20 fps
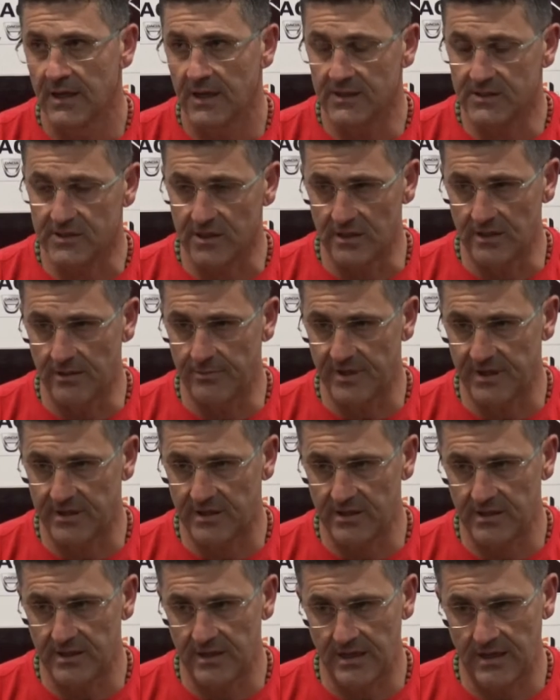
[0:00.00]
È stata una
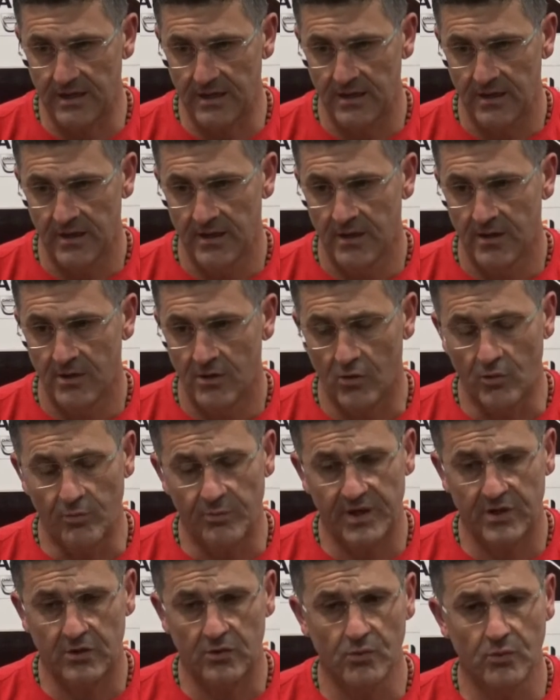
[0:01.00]
partita
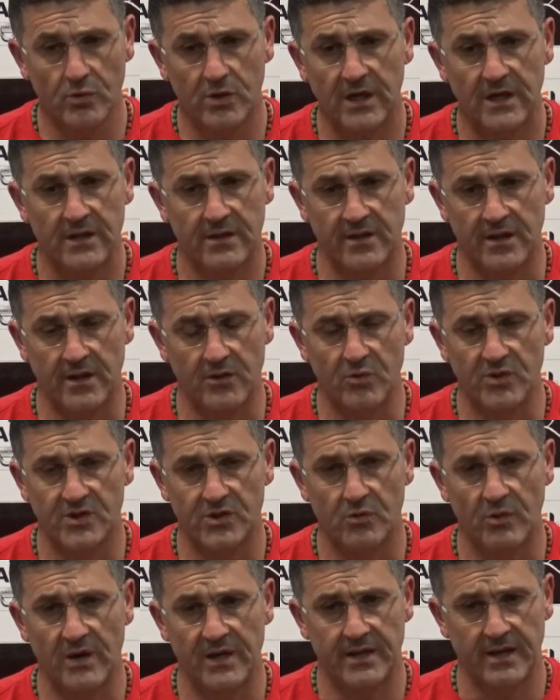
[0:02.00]
combattuta tra due
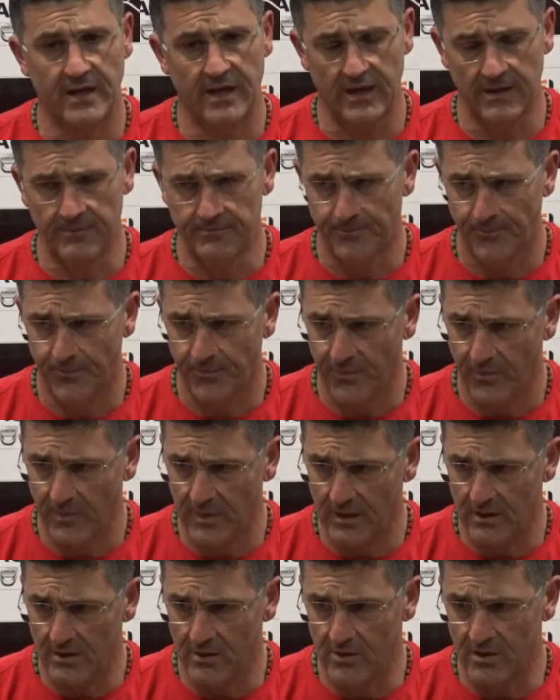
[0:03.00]
squadre che
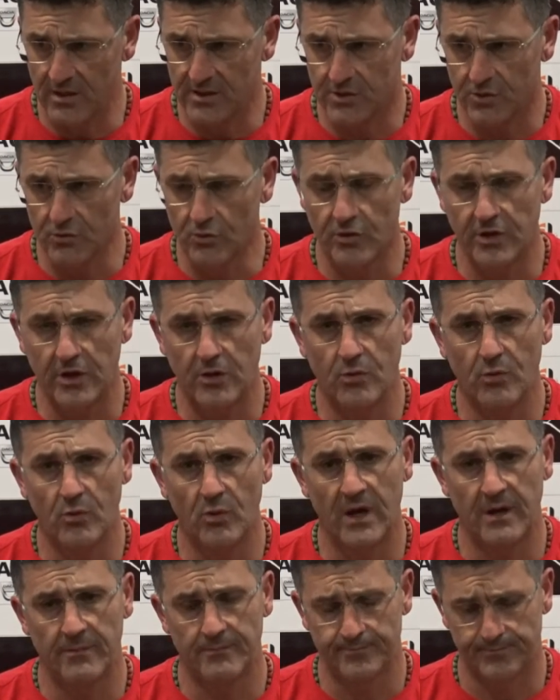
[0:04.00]
nessuno
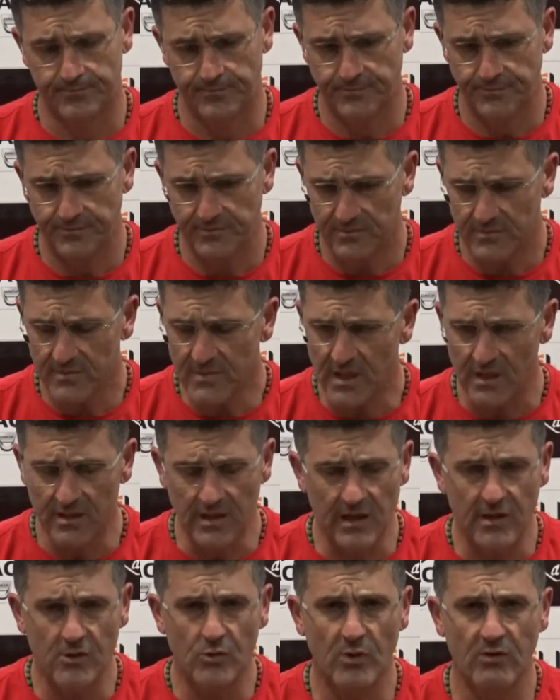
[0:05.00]
due,
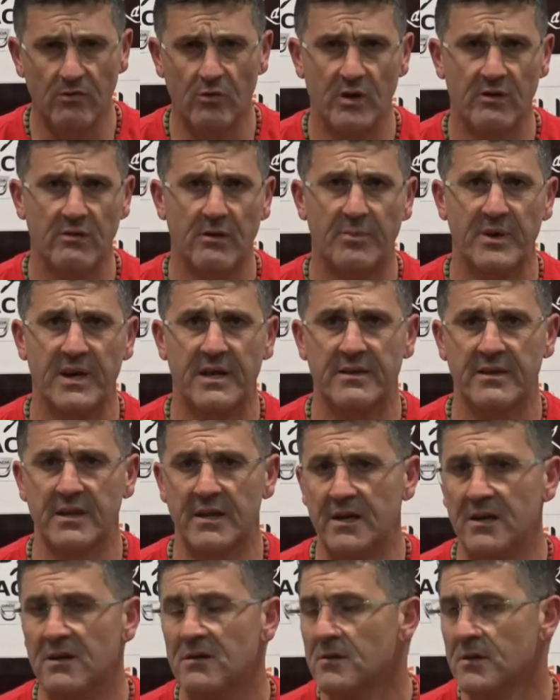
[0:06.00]
delle due voleva
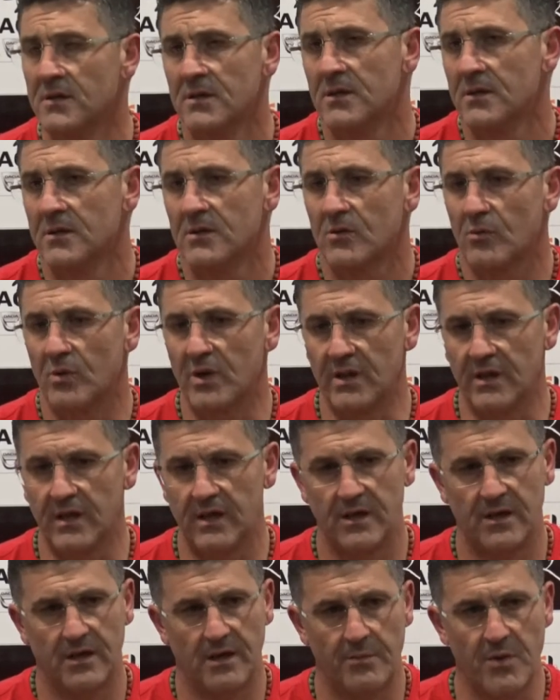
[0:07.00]
perdere,
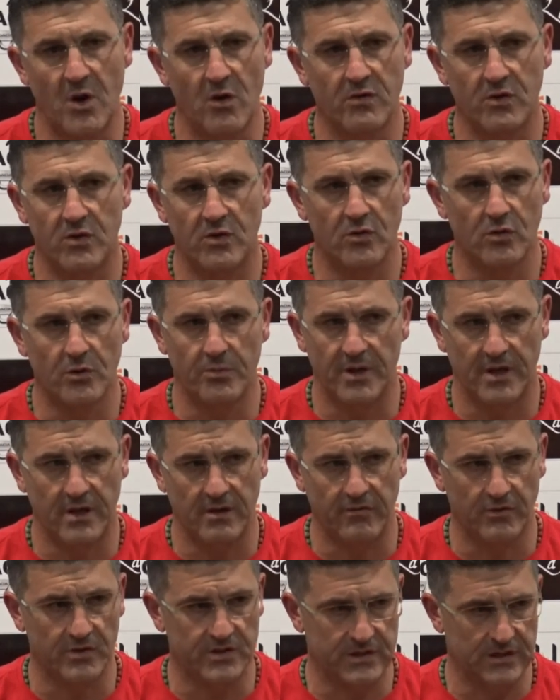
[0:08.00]
quindi abbiamo vinto noi
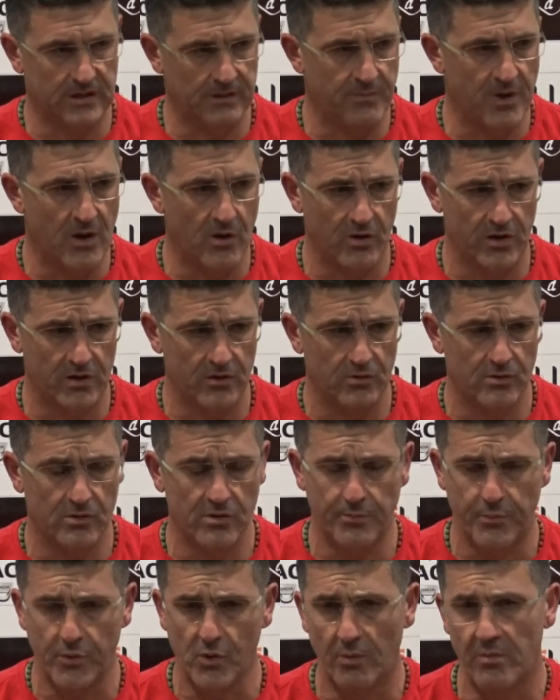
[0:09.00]
perché forse abbiamo creduto
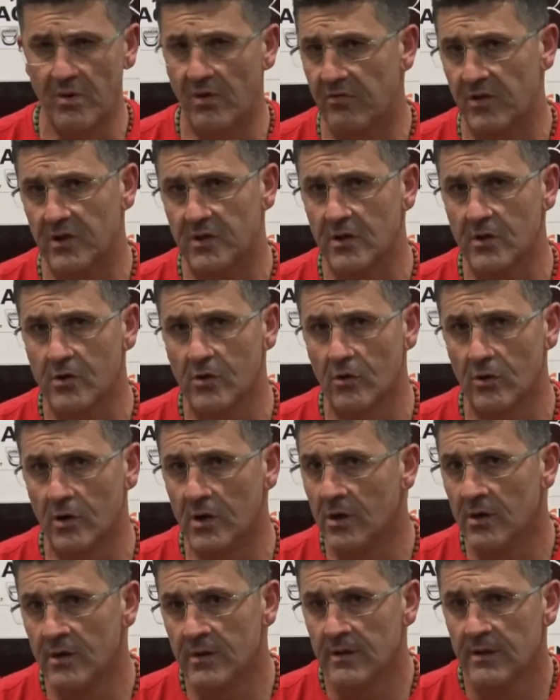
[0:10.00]
di più, abbiamo fatto il gol
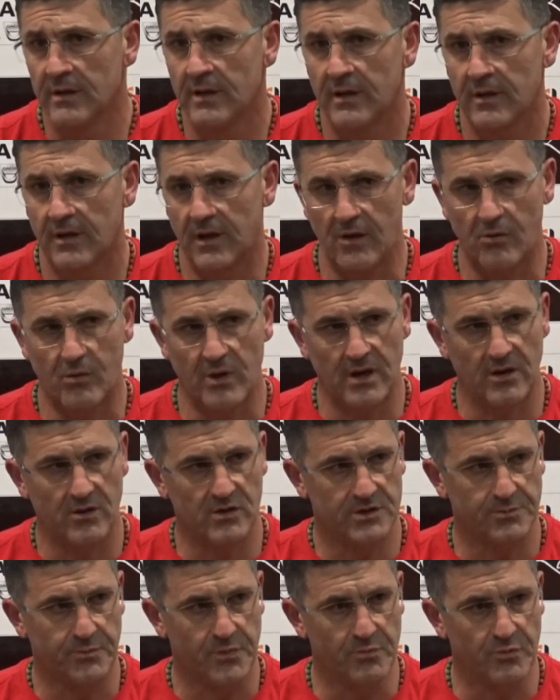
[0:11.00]
che è quella
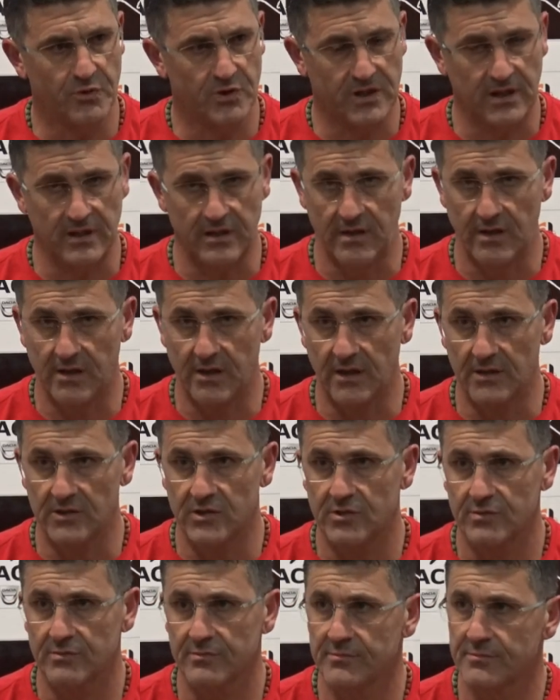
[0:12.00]
cosa più importante del
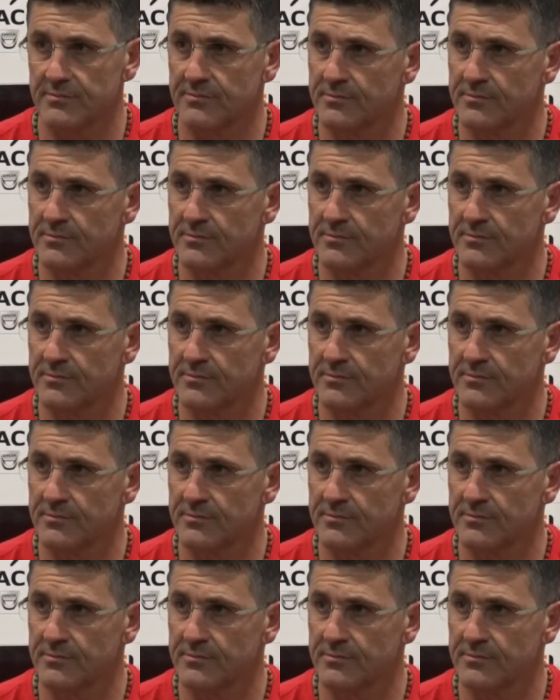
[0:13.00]
calcio.